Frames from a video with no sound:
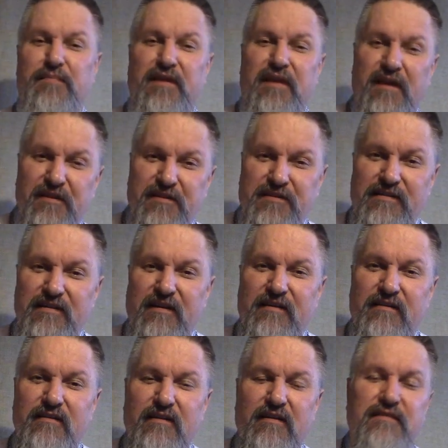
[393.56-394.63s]
беречься
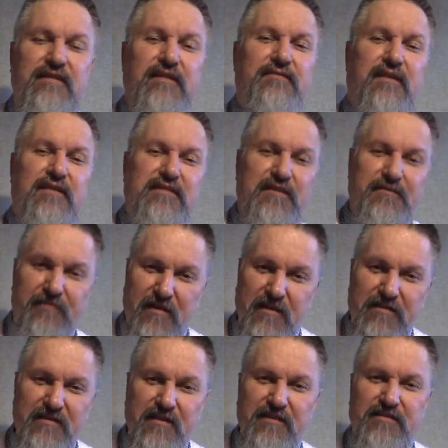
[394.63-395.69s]
а, закваски
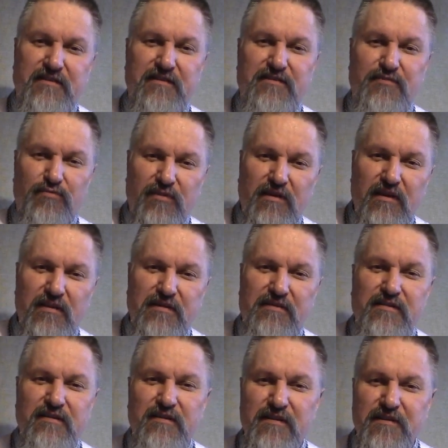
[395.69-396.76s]
фарисейской,
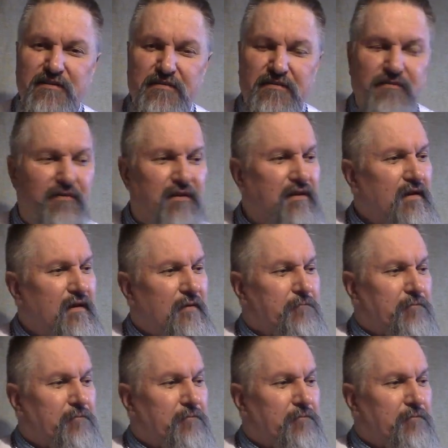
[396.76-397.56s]
судукейской, ирдовой,